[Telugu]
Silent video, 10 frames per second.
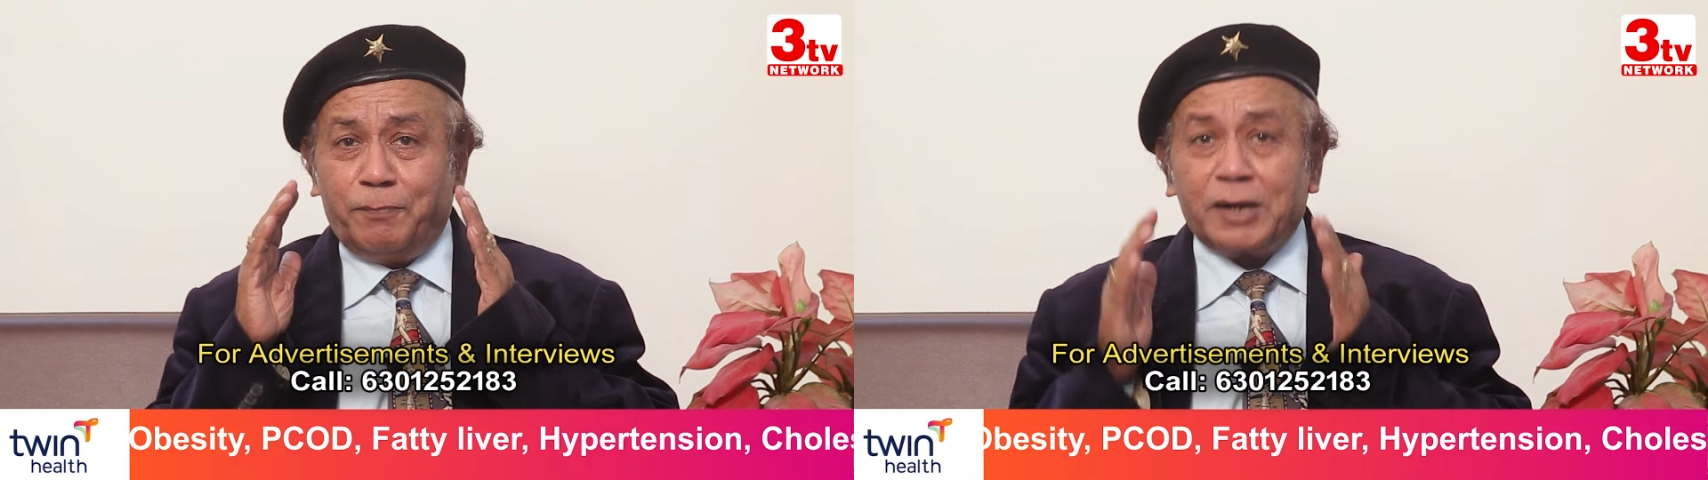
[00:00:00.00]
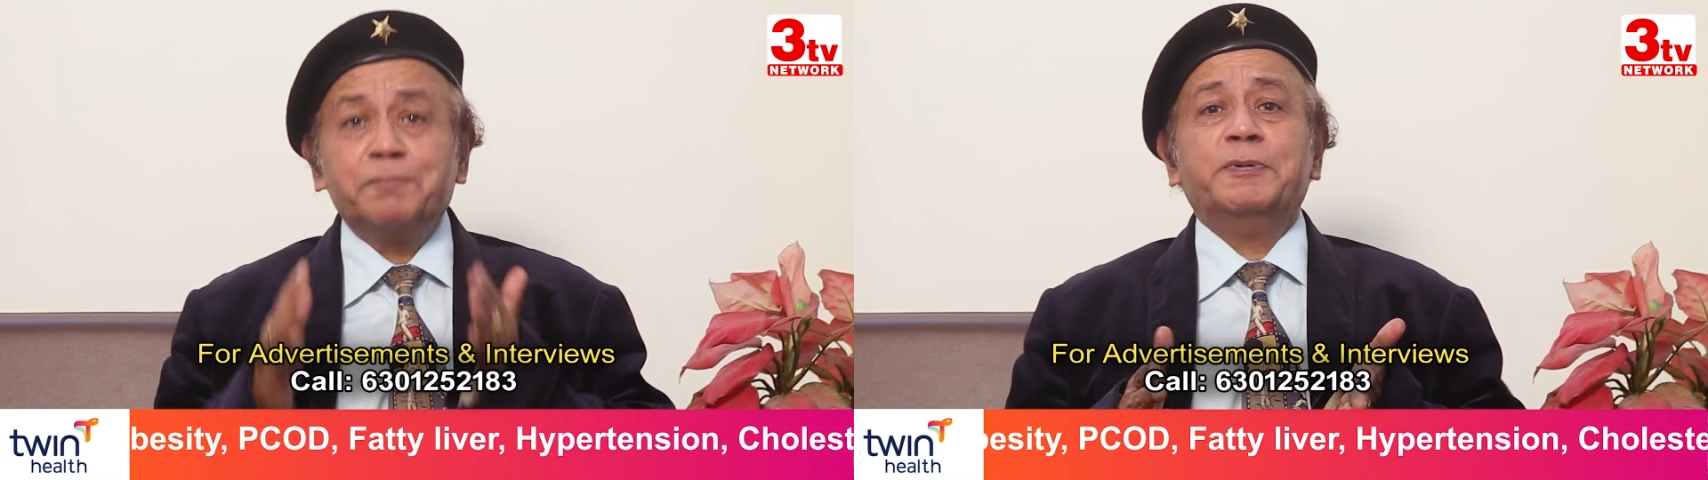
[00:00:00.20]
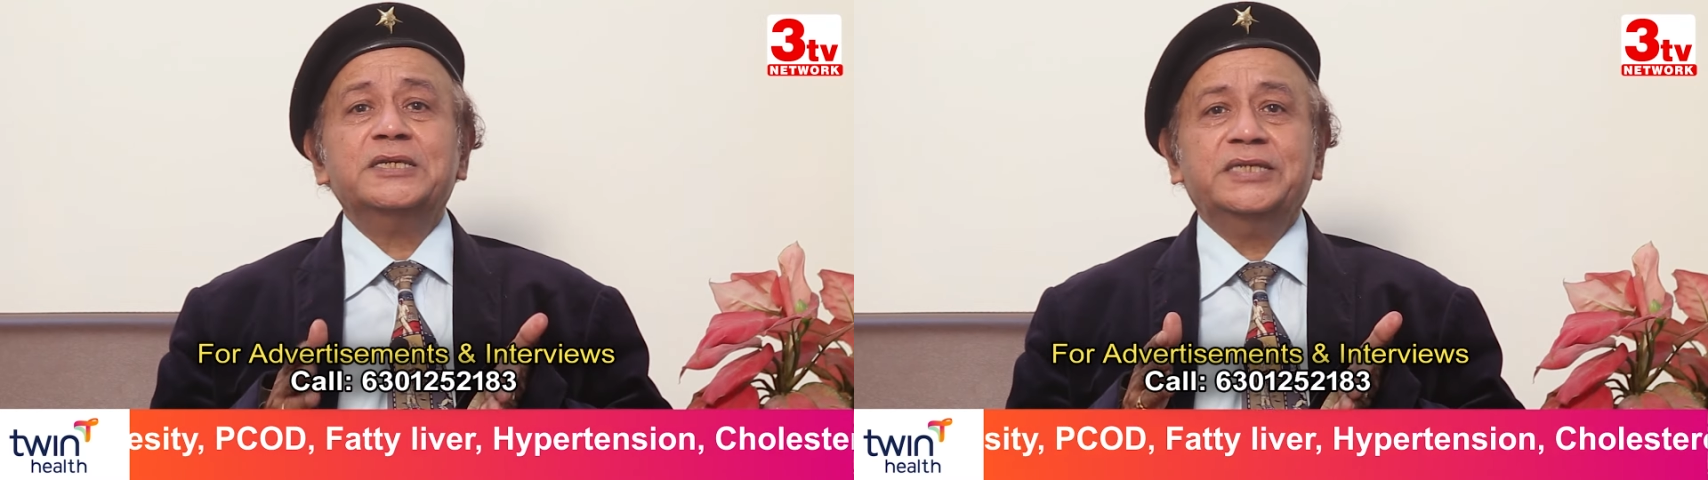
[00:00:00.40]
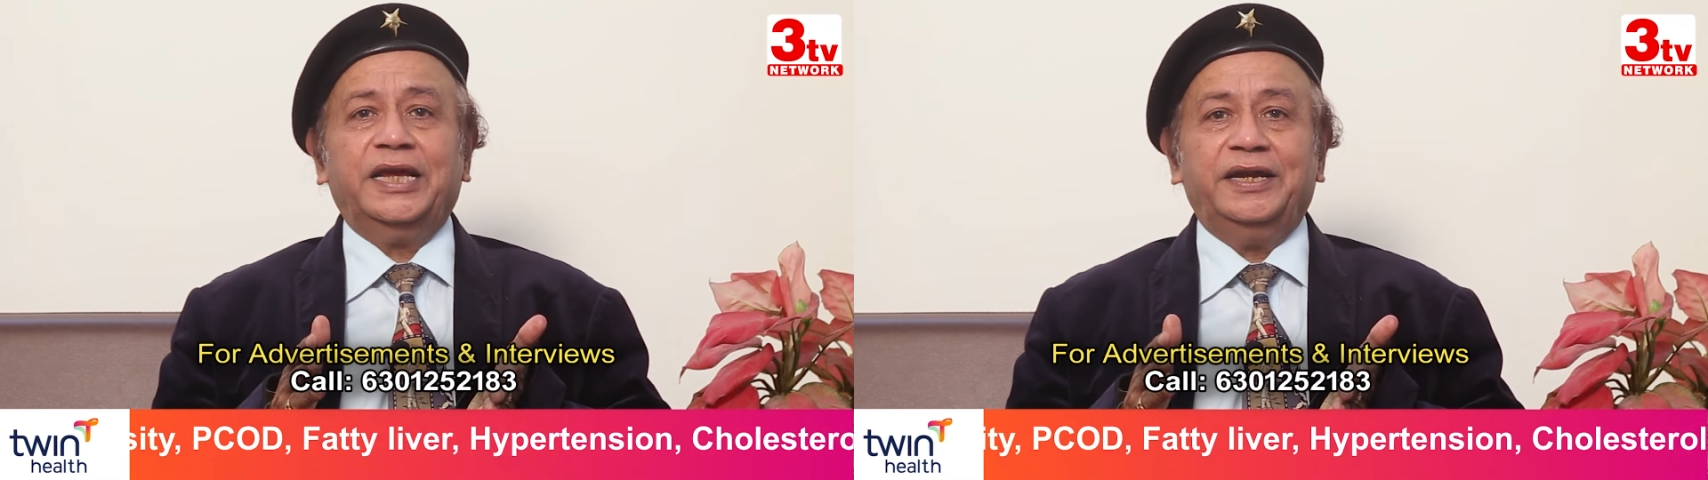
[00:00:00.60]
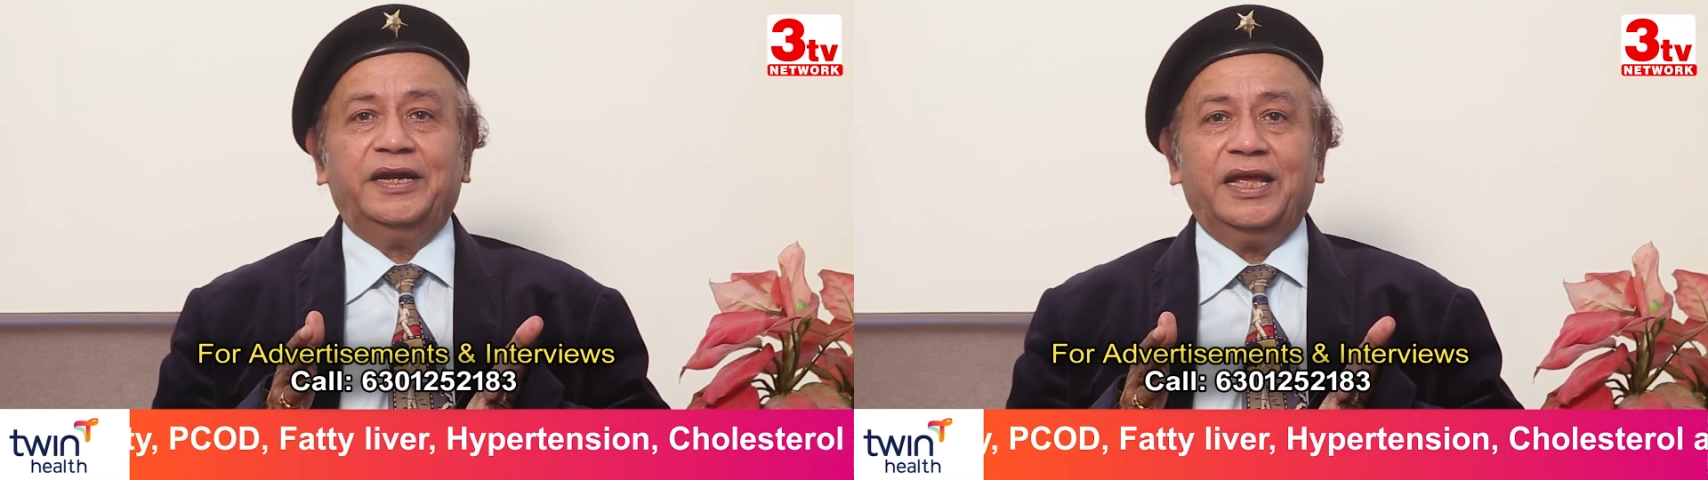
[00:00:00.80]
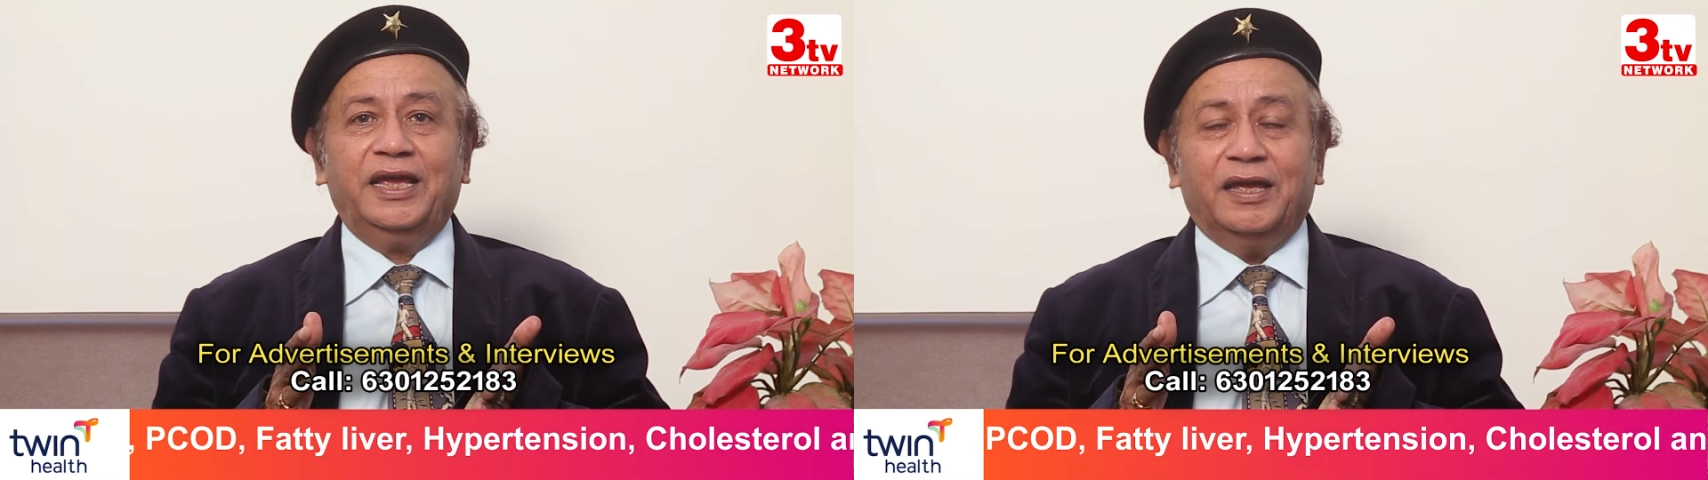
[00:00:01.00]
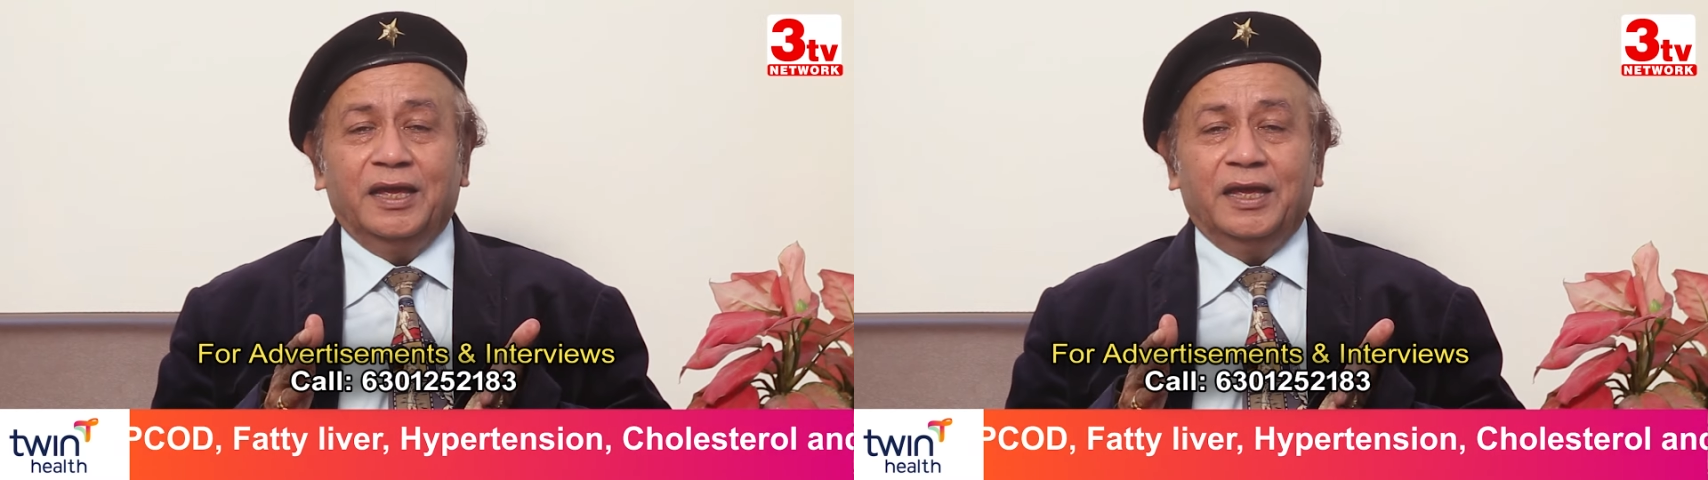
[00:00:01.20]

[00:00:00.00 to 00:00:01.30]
పర్పస్ ఏంటి